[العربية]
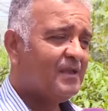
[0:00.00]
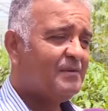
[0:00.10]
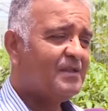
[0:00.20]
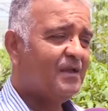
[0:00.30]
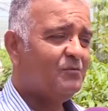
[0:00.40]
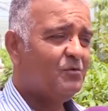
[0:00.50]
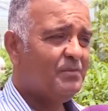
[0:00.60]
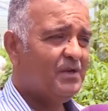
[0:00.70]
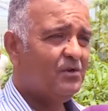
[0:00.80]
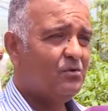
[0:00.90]
كما تعلمون
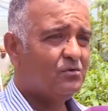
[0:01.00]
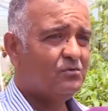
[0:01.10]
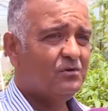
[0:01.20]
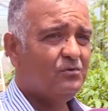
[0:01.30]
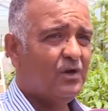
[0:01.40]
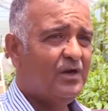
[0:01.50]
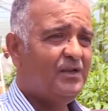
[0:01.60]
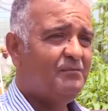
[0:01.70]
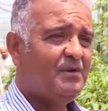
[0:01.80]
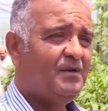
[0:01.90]
بأن الأردن
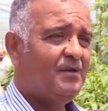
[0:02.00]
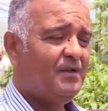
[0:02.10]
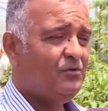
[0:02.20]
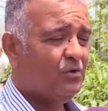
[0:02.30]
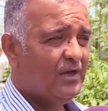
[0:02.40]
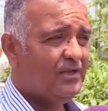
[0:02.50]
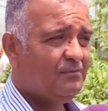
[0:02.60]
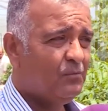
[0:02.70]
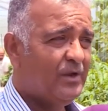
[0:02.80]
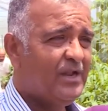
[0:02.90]
يعاني من يعاني
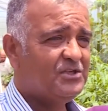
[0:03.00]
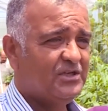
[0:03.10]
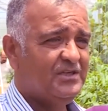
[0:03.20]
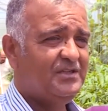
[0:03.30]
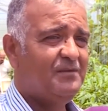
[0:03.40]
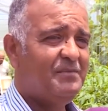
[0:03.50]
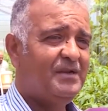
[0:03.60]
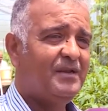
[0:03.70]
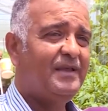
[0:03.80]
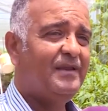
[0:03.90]
معاناة شديدة
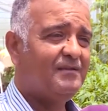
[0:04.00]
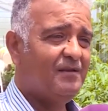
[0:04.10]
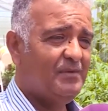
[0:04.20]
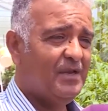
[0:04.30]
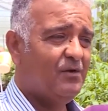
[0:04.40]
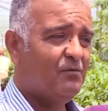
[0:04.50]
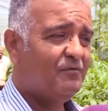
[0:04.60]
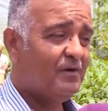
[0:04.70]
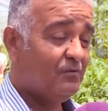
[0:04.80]
من قلة المياه